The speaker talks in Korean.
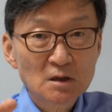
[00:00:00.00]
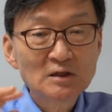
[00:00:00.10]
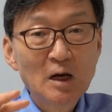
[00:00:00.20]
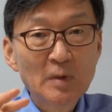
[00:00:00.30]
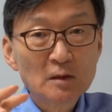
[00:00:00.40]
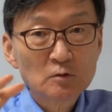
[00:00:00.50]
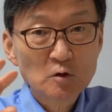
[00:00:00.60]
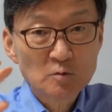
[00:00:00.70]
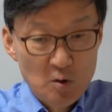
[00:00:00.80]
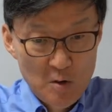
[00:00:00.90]
그 다음에
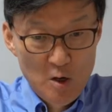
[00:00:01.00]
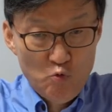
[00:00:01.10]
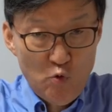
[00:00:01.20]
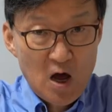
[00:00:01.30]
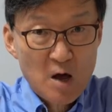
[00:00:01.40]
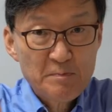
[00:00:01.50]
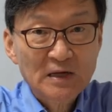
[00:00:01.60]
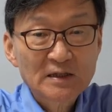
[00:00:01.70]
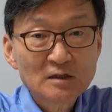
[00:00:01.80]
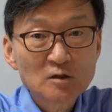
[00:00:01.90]
떨어지면 와
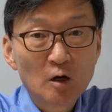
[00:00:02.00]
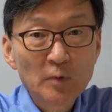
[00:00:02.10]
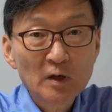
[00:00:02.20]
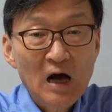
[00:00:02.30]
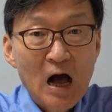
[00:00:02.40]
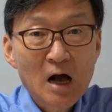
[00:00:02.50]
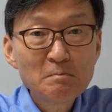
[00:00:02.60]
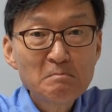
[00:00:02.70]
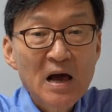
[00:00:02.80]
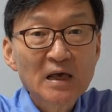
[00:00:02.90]
바다의 절벽이니까 그
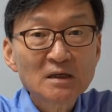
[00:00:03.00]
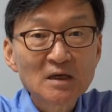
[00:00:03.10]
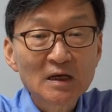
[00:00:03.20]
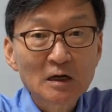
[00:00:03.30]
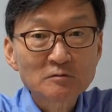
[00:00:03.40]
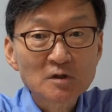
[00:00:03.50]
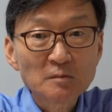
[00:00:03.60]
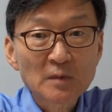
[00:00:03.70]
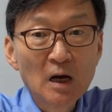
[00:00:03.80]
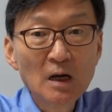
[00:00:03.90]
악마의 세계라고
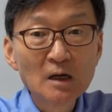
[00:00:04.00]
생각합니다.